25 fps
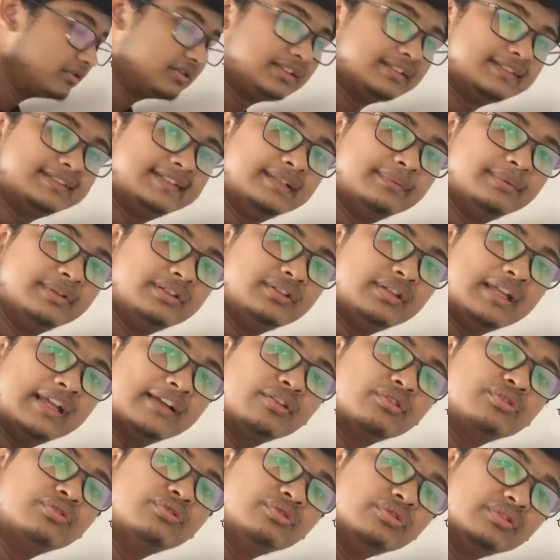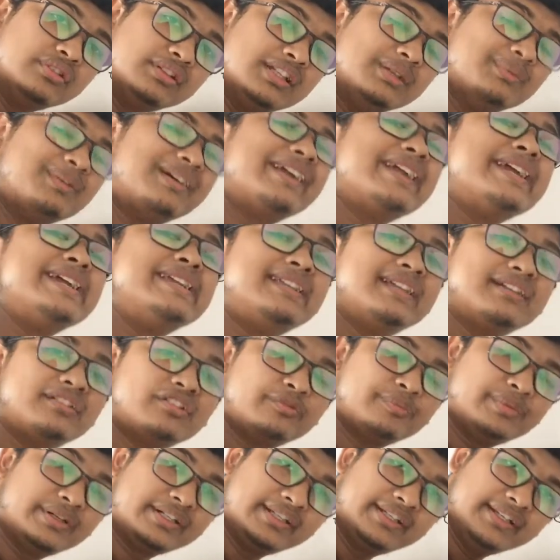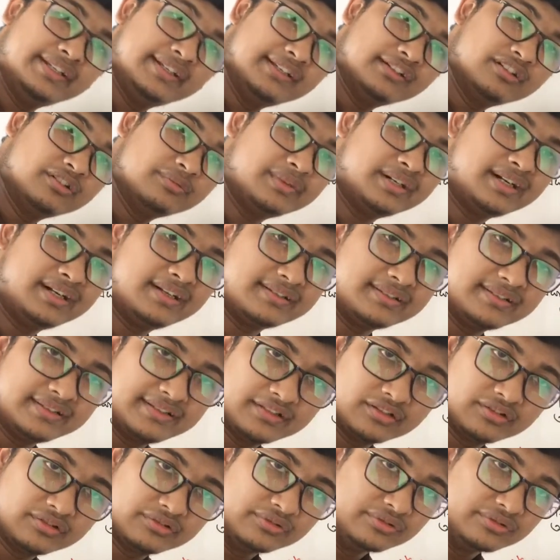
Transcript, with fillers: হতে সেভেন একক দূরত্বে বা এইট একক বা টেন একক বা হান্ড্রেড একক